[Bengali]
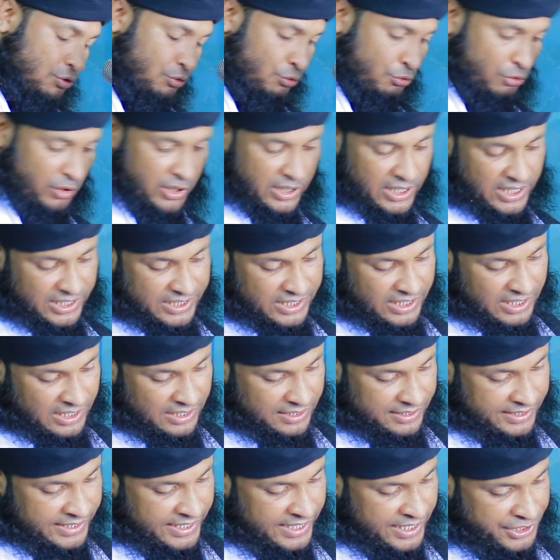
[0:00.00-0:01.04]
দুই হাজার
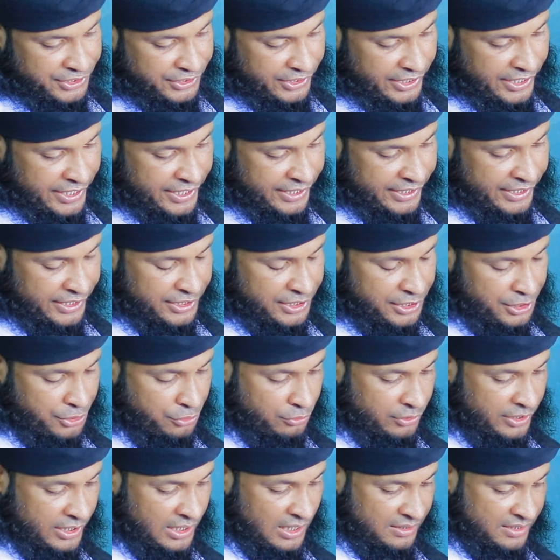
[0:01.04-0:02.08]
তেইশ ইংরেজি
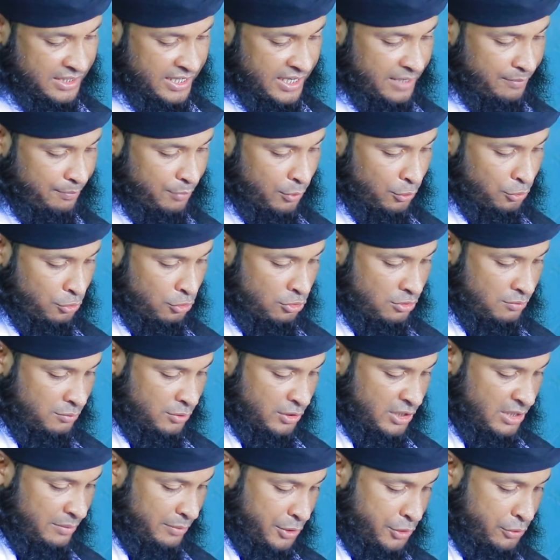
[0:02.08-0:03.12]
শনির আজকে প্রথম
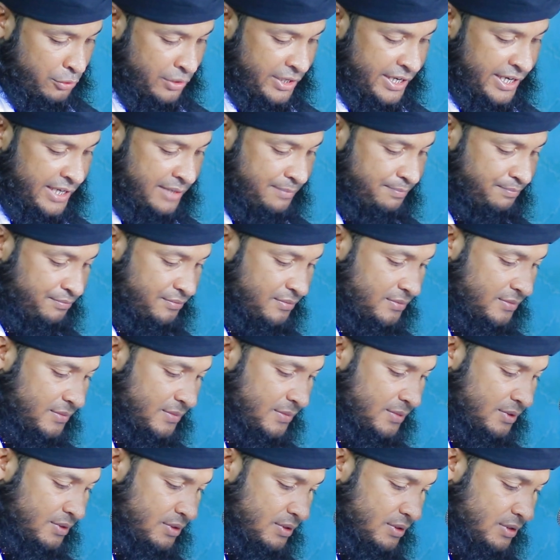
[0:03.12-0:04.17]
অধিবেশনের
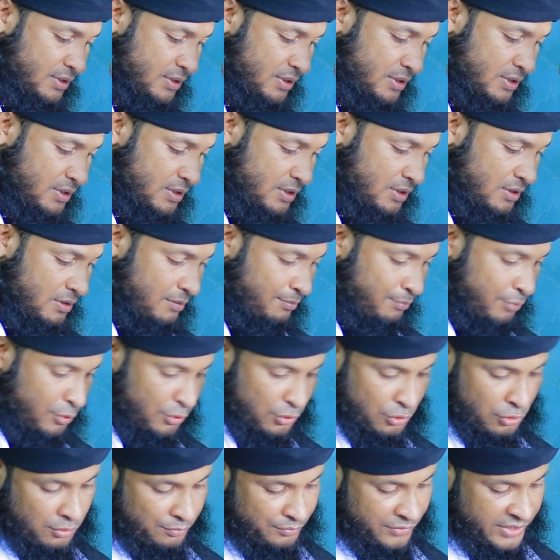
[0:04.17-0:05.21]

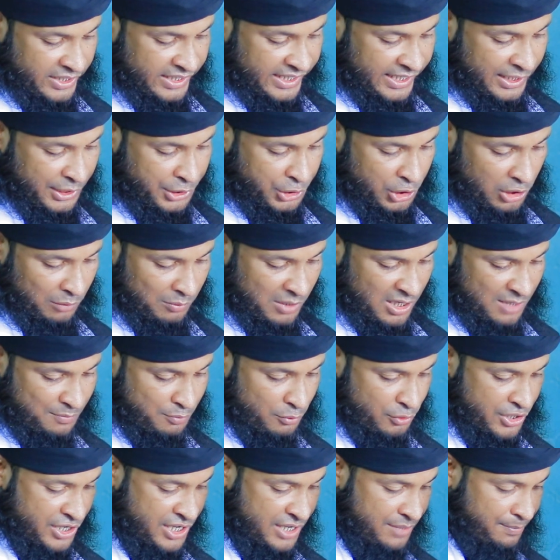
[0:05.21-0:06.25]
প্রথম দিনের
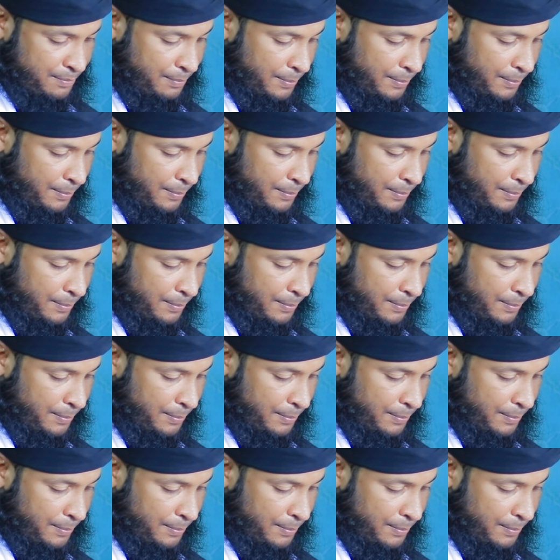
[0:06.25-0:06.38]
সভাপতি